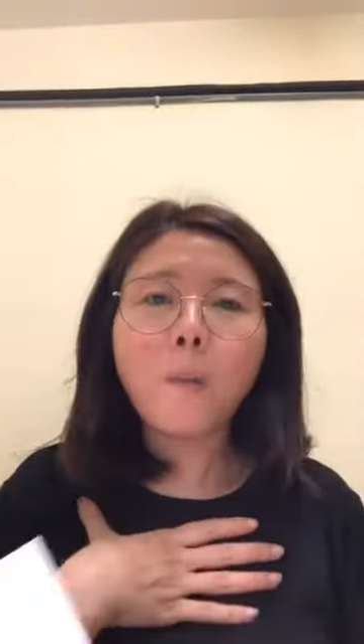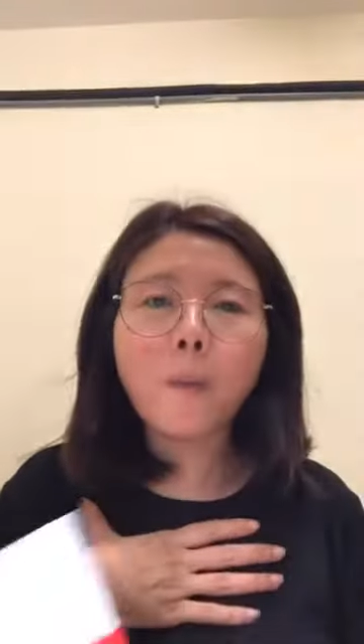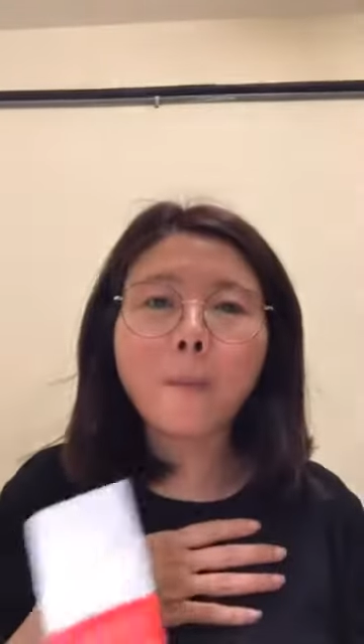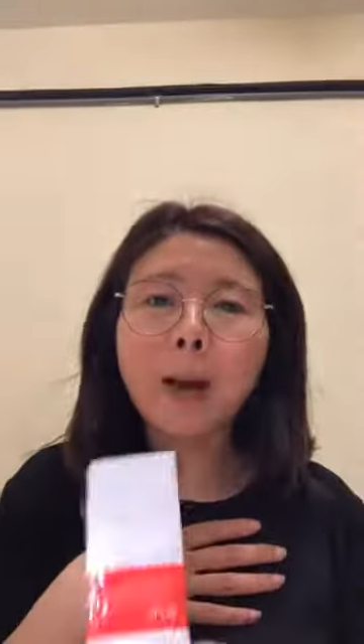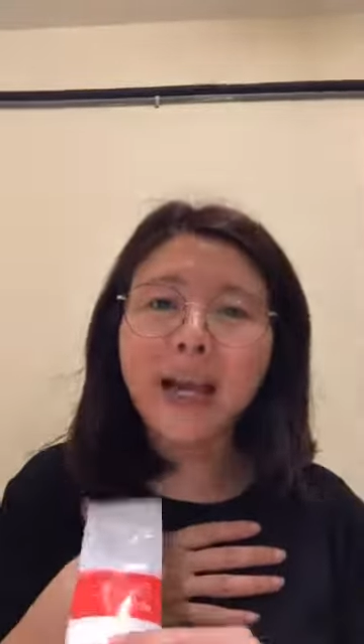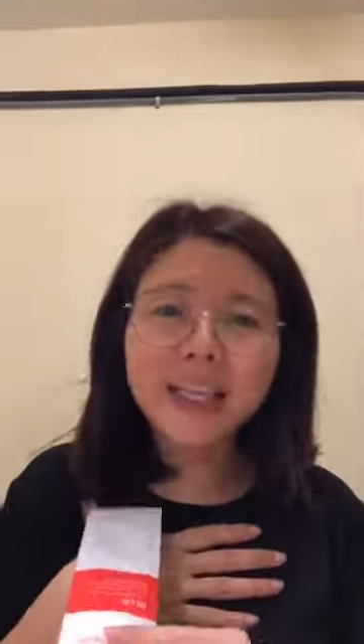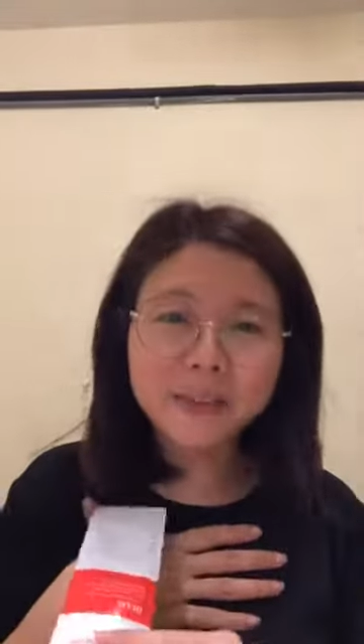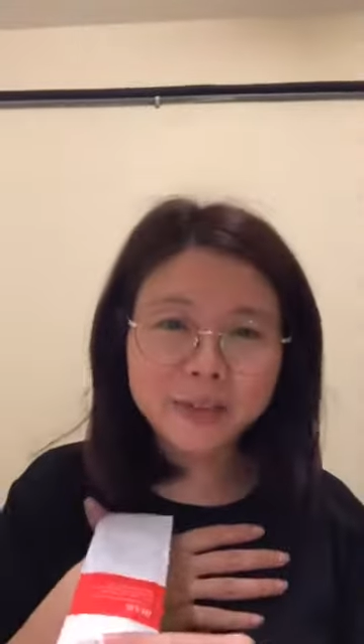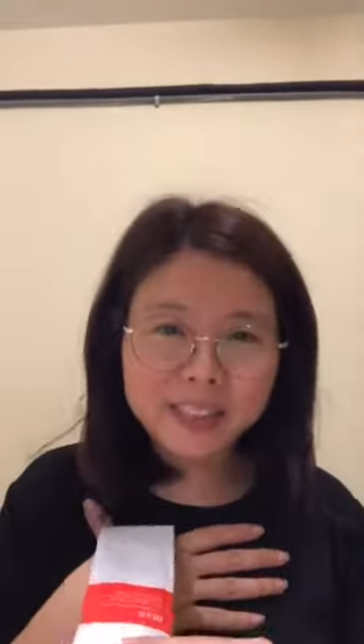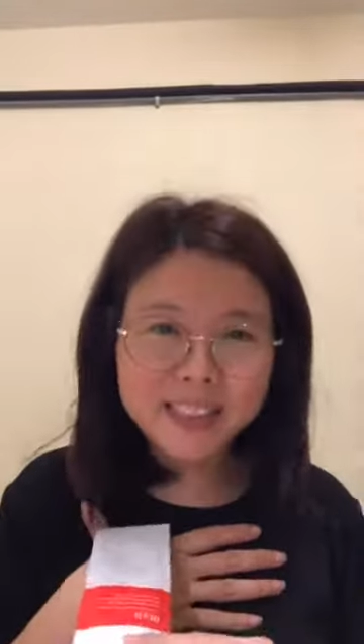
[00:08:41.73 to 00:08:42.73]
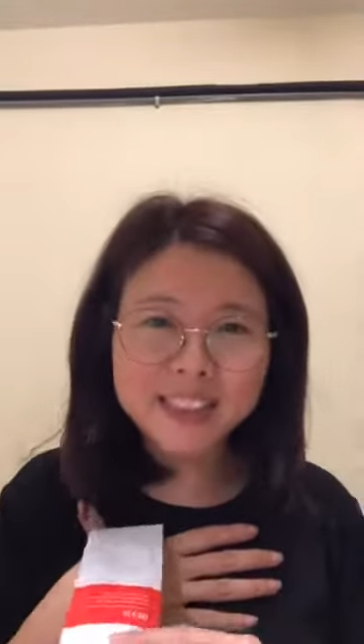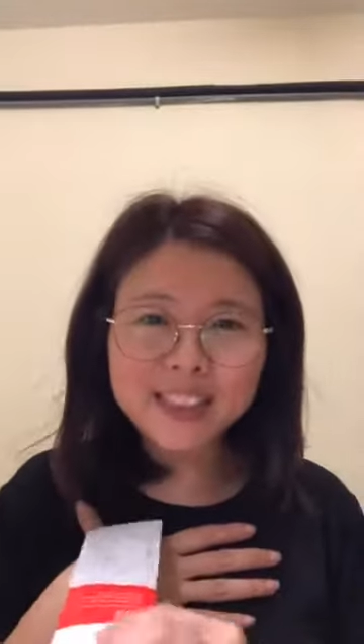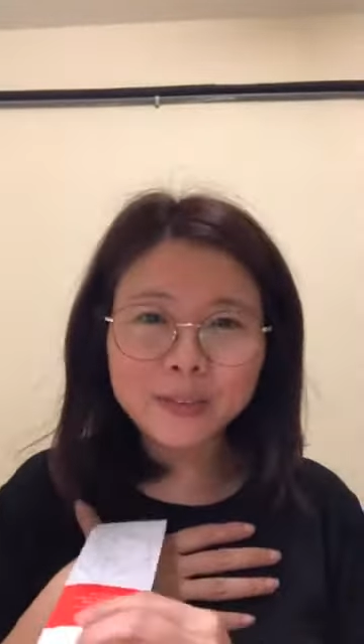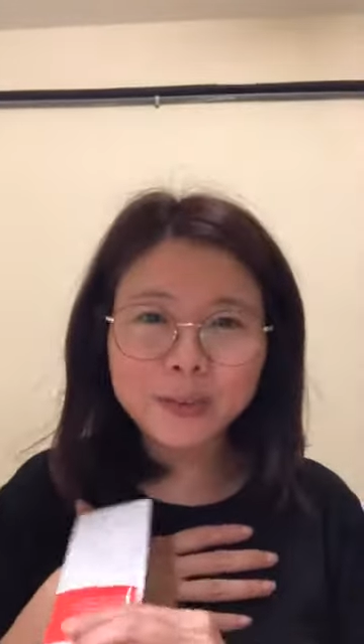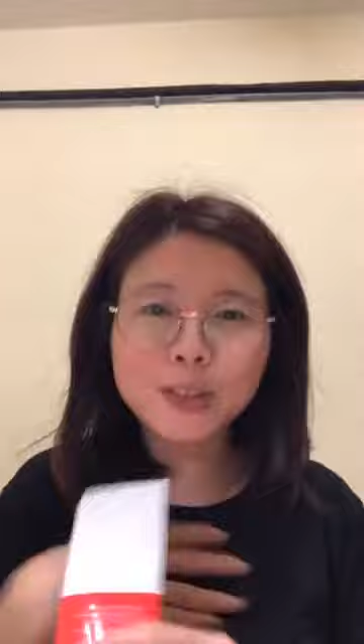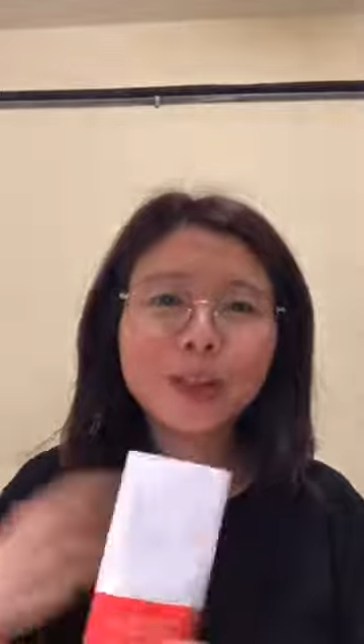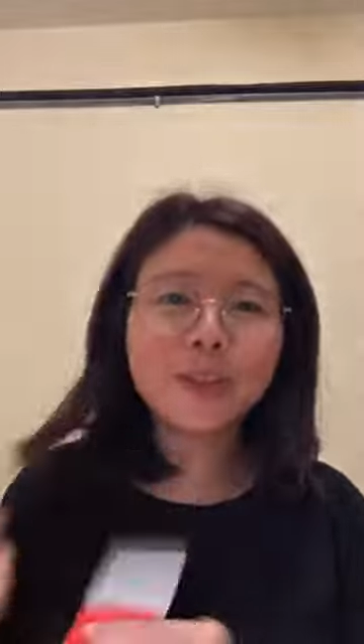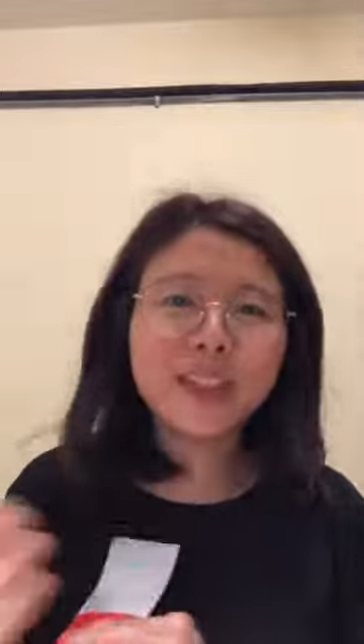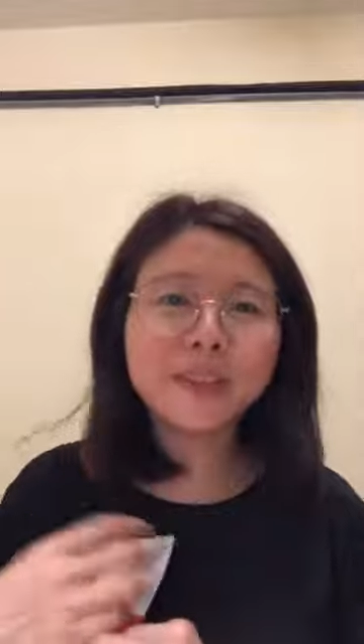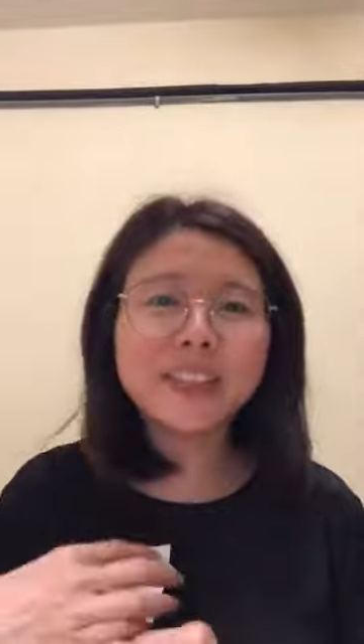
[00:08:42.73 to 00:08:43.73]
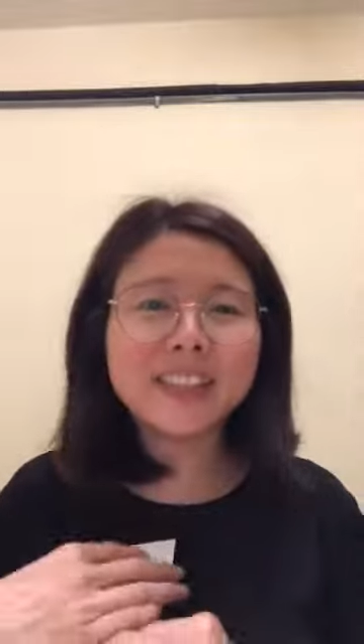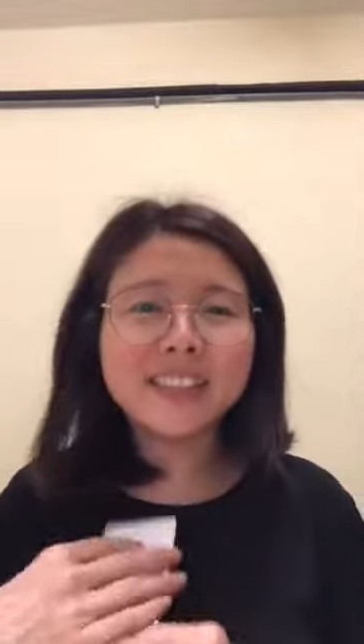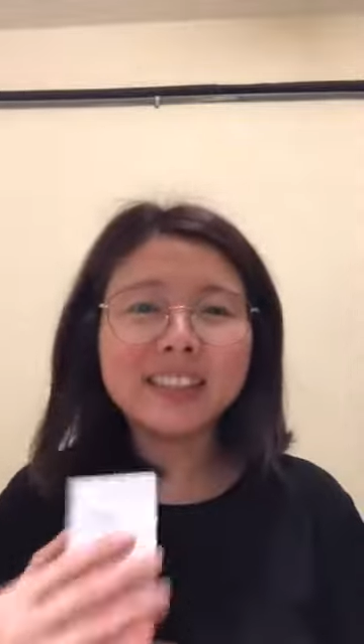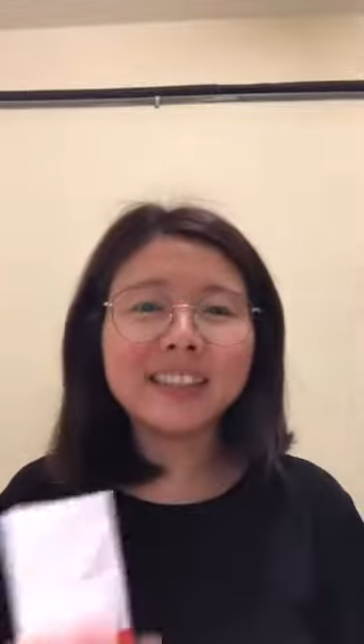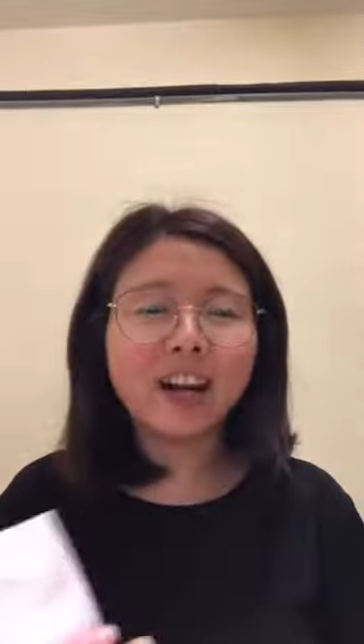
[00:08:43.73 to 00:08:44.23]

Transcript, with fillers: 我买给我自己，我送给我自己，